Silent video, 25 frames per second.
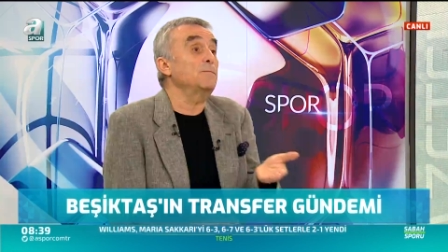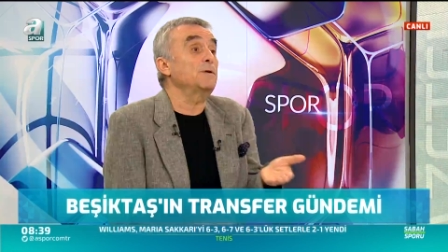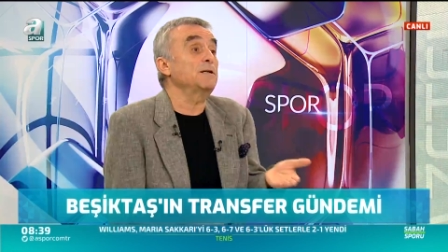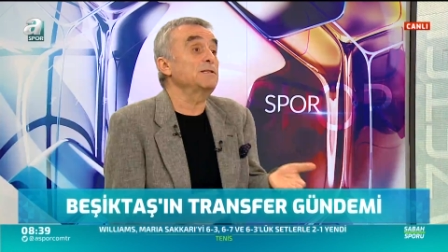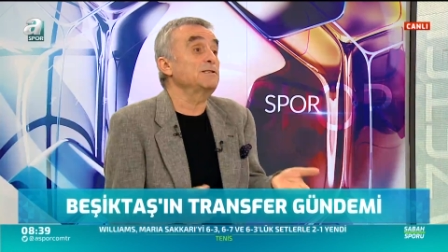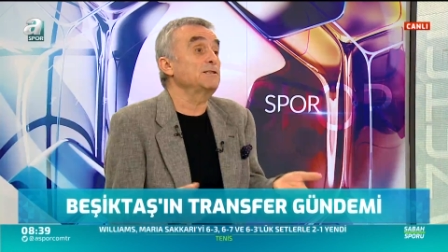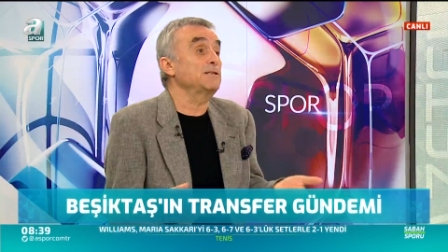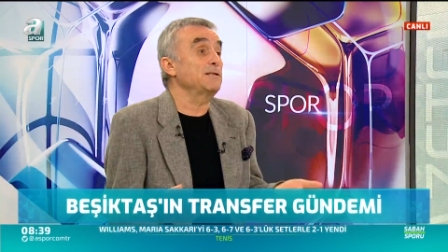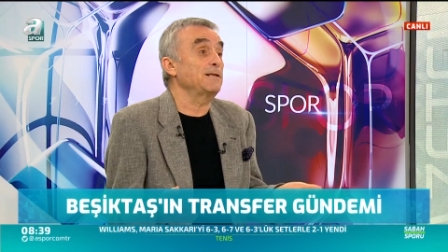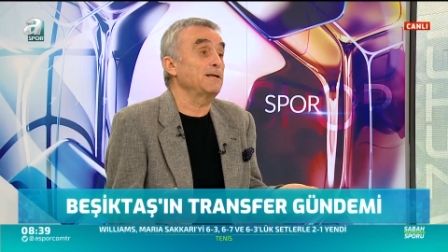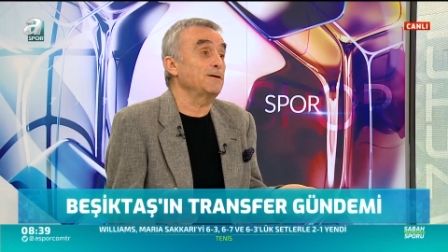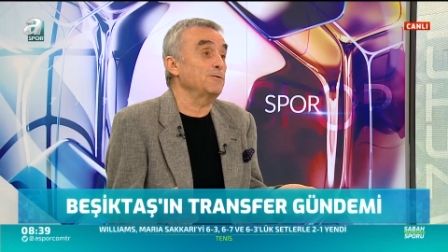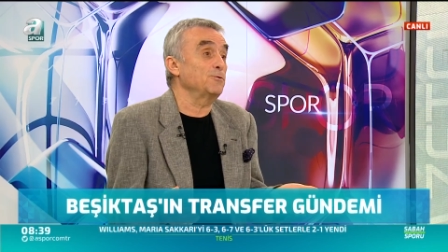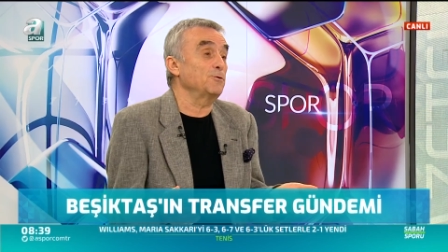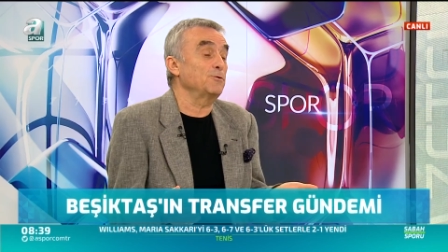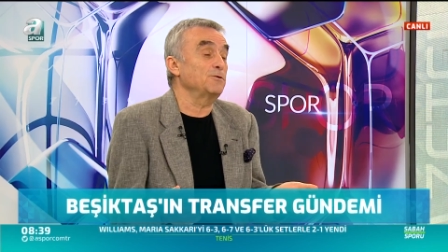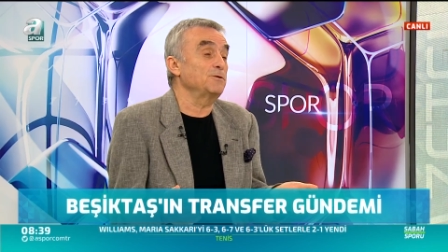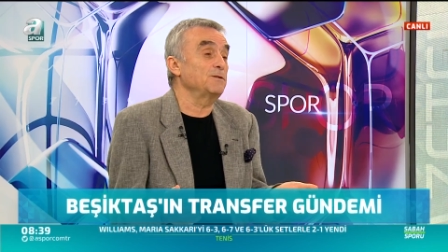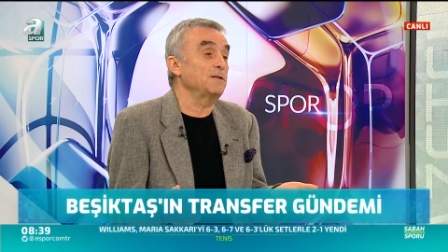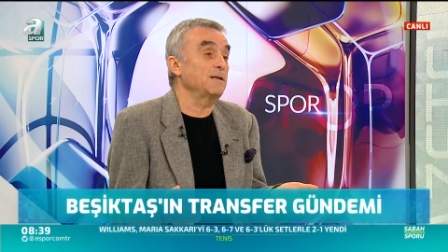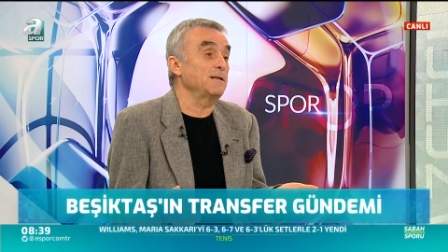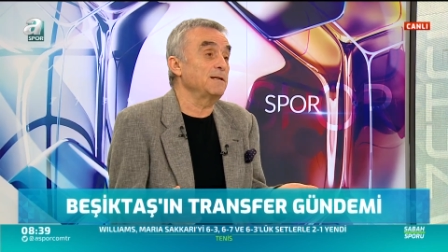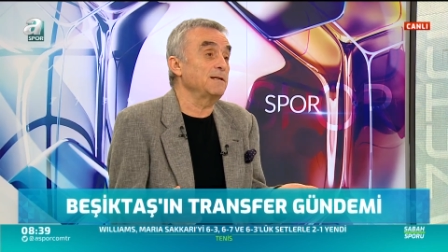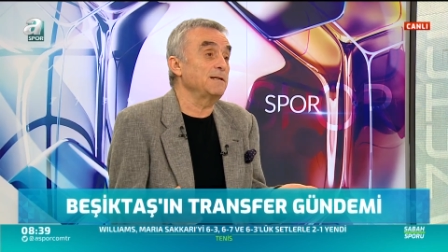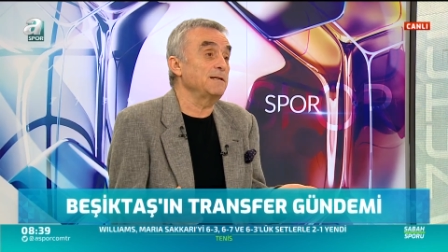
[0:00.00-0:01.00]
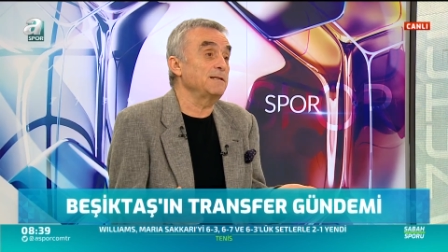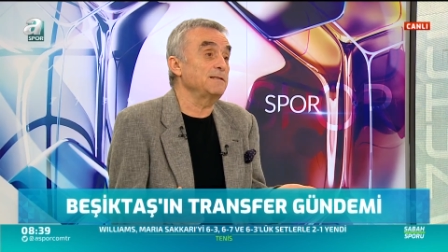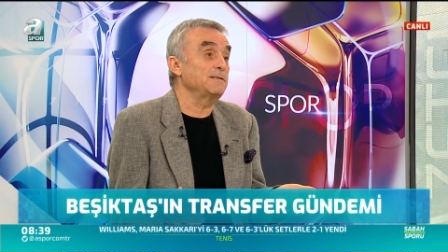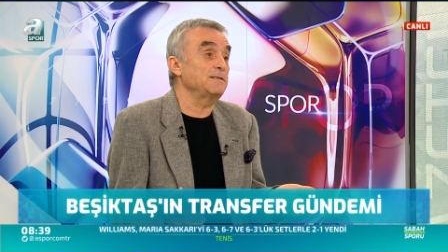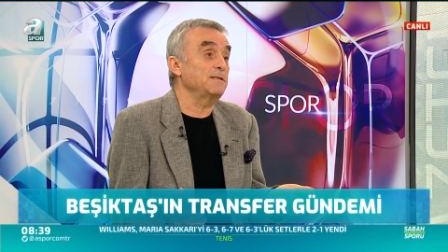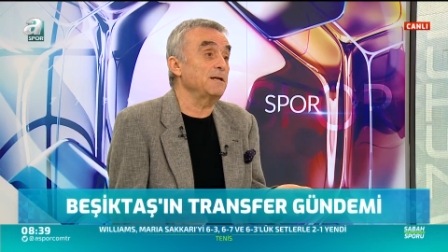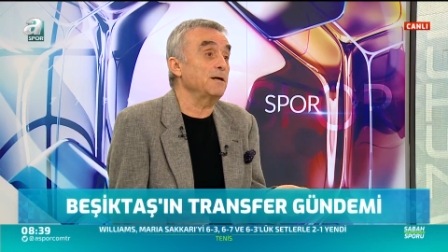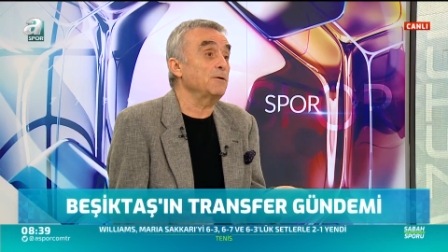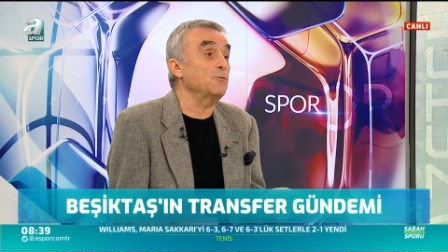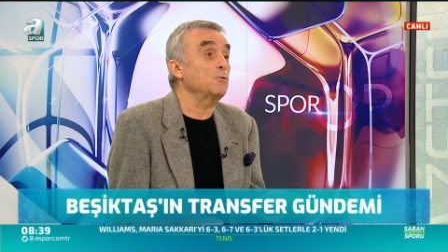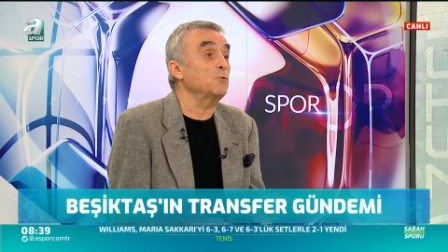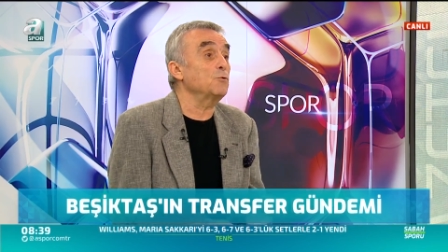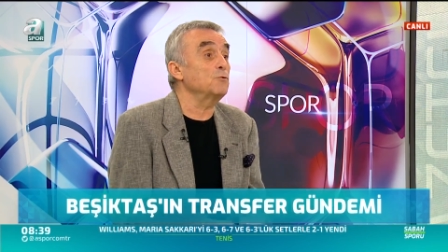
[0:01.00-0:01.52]
amaçla
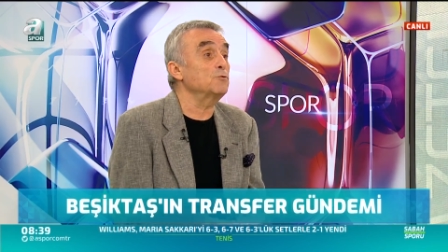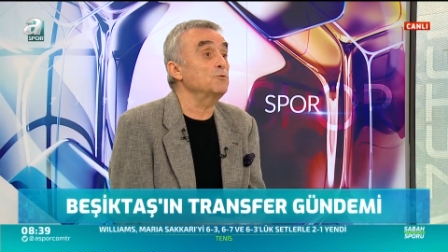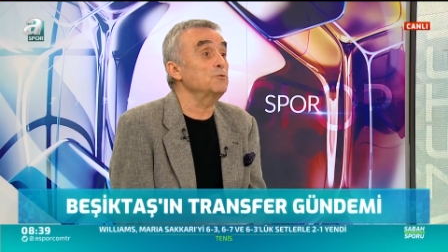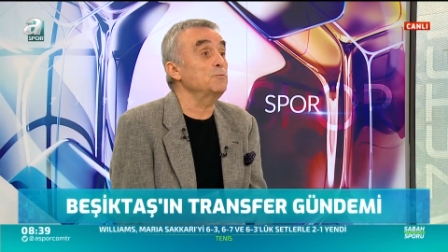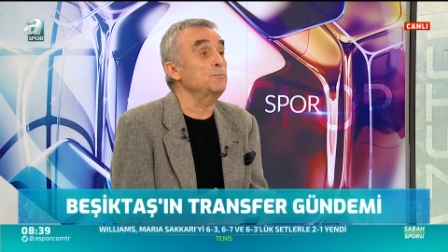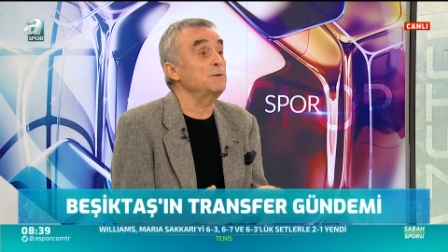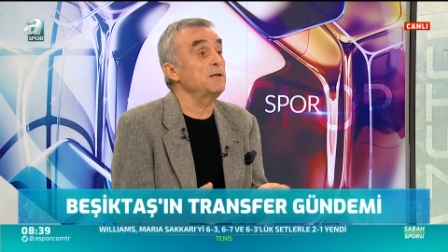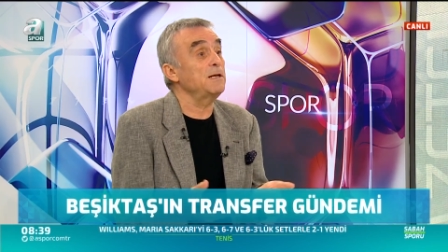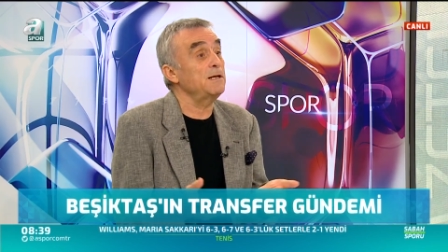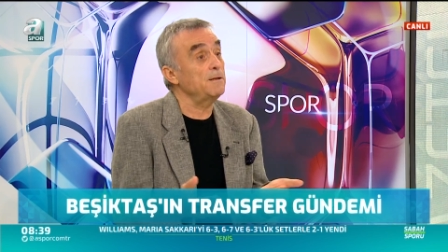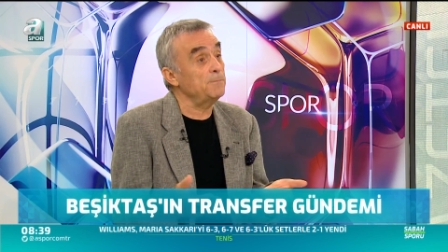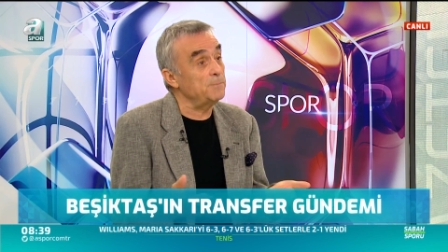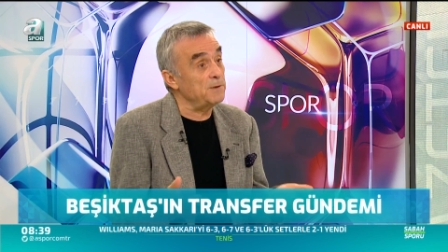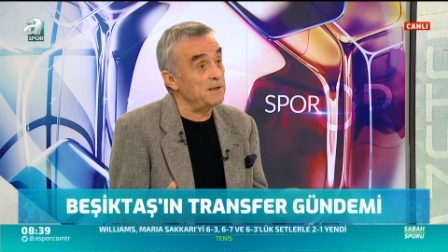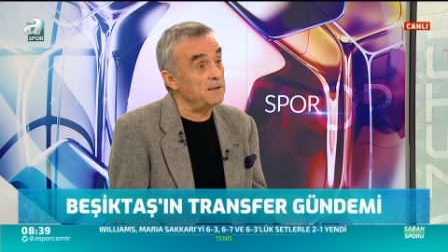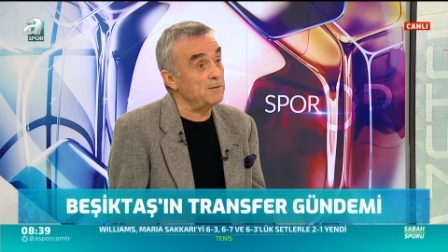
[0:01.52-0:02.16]
gönderilecek onu bile